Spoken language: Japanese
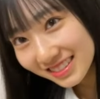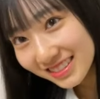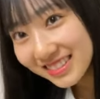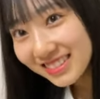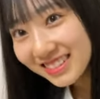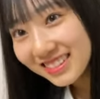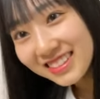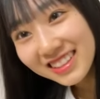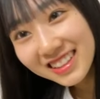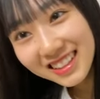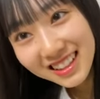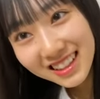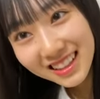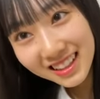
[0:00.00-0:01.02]
うん
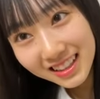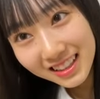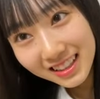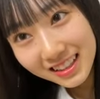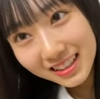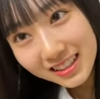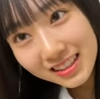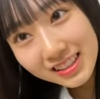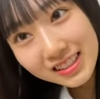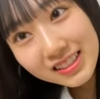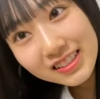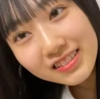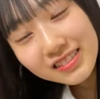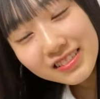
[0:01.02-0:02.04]

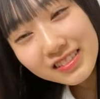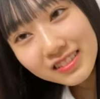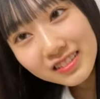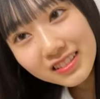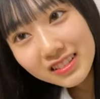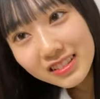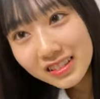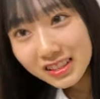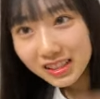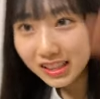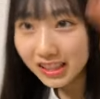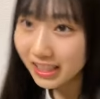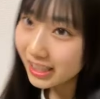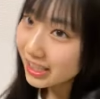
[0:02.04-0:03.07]
そう
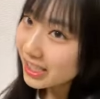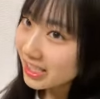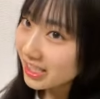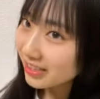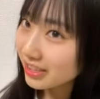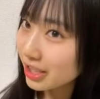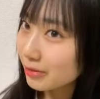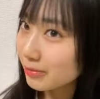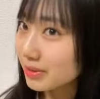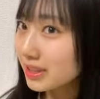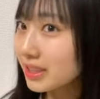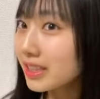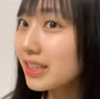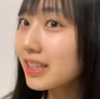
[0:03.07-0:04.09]
にやけちゃうタイプ
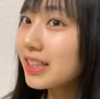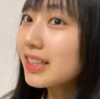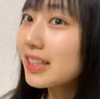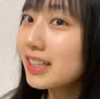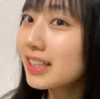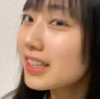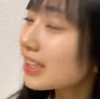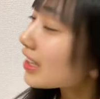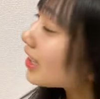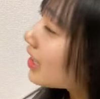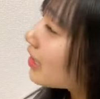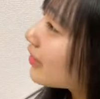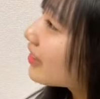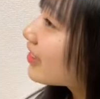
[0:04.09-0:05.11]

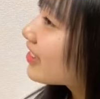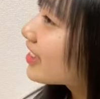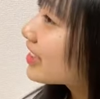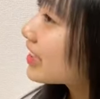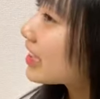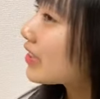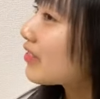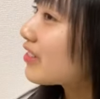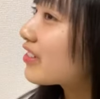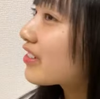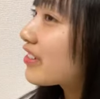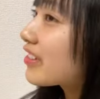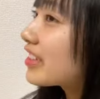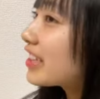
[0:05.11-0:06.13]
今徳永
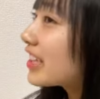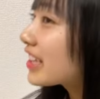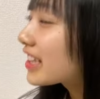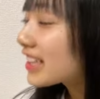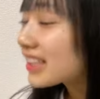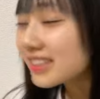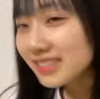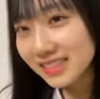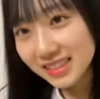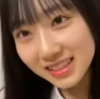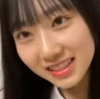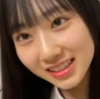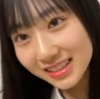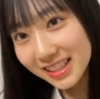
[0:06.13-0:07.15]
に喜んでやがるっ
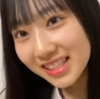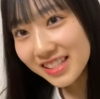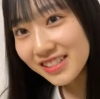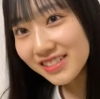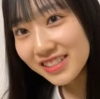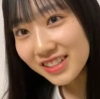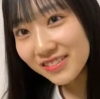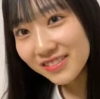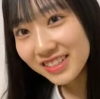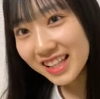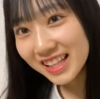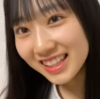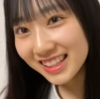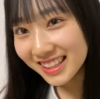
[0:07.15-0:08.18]
て単純な
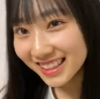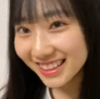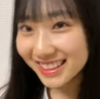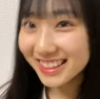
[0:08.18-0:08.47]
女って